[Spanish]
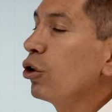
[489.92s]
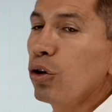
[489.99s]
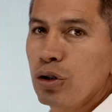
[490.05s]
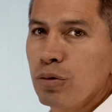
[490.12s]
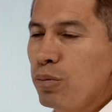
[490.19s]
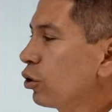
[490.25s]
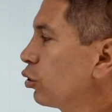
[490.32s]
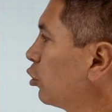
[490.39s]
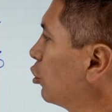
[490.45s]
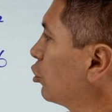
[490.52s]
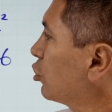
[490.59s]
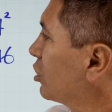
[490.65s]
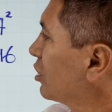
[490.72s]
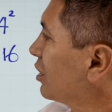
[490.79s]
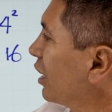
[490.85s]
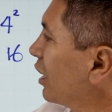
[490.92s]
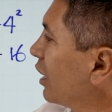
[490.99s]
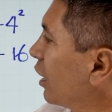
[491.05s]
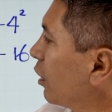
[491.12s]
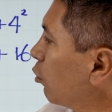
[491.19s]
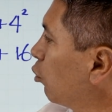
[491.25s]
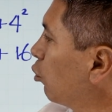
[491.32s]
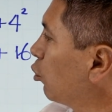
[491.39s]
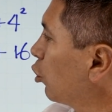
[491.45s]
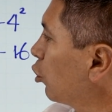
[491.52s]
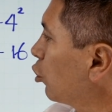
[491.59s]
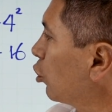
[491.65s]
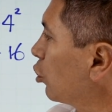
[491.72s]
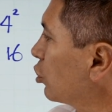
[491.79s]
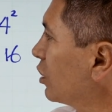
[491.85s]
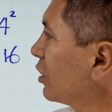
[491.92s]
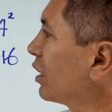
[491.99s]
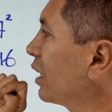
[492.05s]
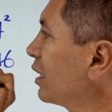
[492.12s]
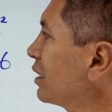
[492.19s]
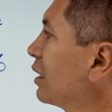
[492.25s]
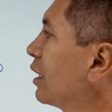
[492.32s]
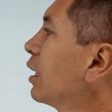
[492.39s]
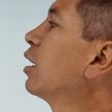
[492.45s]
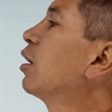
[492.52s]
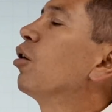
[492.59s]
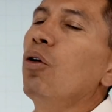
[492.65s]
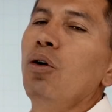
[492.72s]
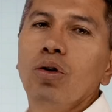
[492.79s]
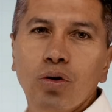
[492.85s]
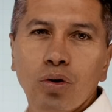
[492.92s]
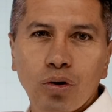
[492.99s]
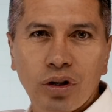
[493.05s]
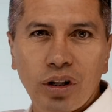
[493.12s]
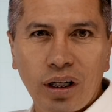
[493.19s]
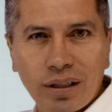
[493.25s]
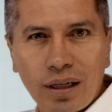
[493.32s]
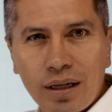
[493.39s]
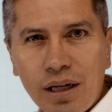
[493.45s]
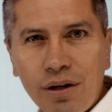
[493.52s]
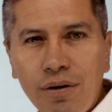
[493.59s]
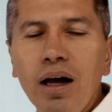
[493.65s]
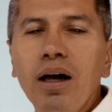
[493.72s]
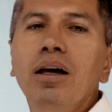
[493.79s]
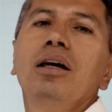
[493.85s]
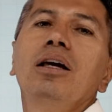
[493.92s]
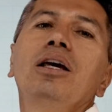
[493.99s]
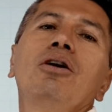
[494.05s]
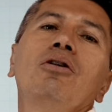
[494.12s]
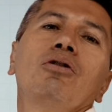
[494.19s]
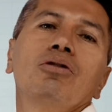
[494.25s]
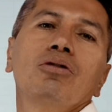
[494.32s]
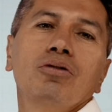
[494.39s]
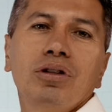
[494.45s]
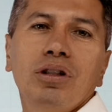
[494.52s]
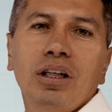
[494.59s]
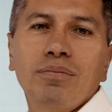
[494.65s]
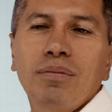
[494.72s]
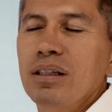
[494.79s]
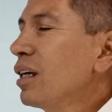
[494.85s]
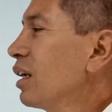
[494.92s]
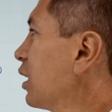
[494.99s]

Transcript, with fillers: 2 por 2 serían 1, 2 y 3. Otros 3 arriba y otros 3 más